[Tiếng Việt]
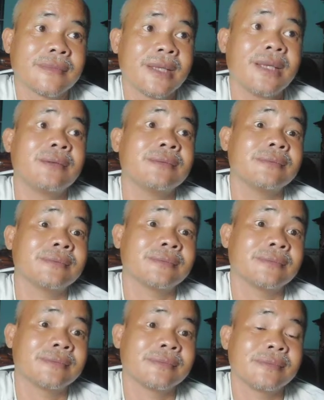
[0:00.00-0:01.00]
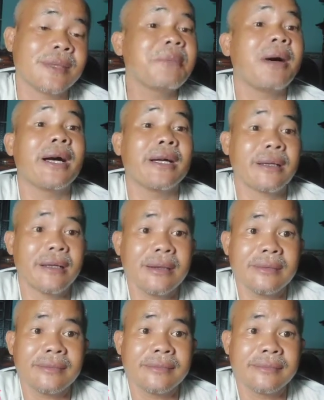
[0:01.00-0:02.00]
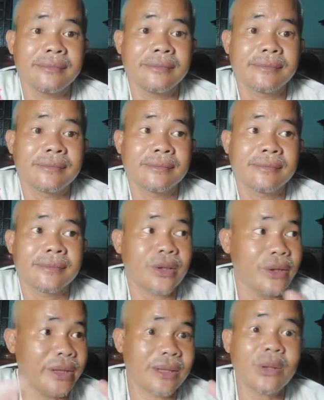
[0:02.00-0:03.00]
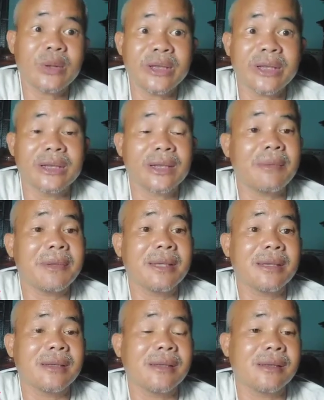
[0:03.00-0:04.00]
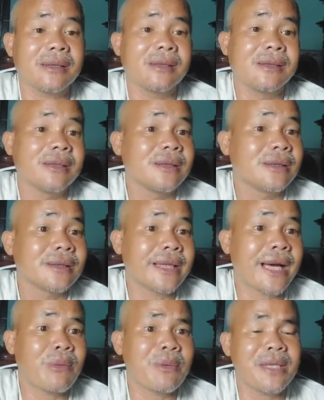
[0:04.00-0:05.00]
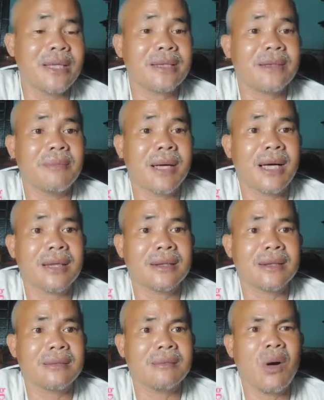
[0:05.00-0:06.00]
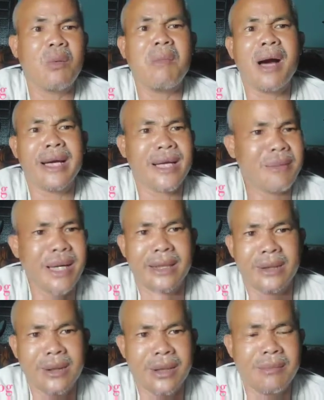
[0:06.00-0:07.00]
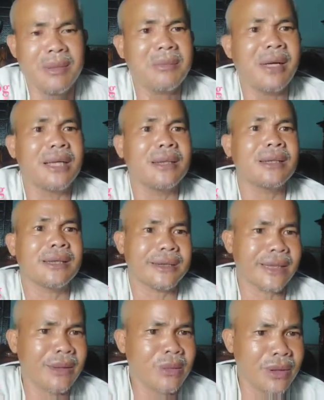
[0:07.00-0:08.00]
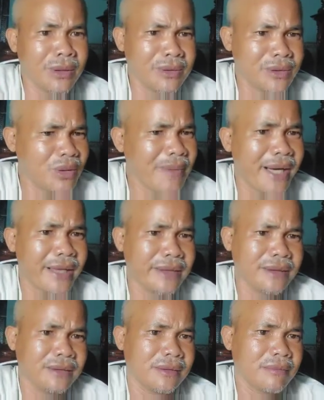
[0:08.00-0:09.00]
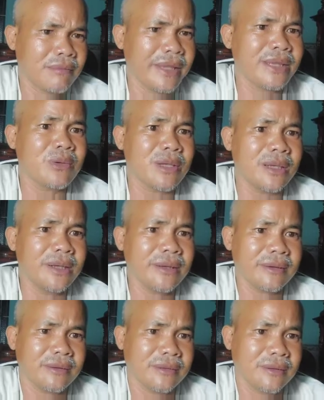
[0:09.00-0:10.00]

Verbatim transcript: thấy không bị mời rồi đó rồi những đối tượng nào mà nào mà viết mà một bài hai bài thôi lại bị mời đó cảnh cáo thôi số bài bảy triệu rưỡi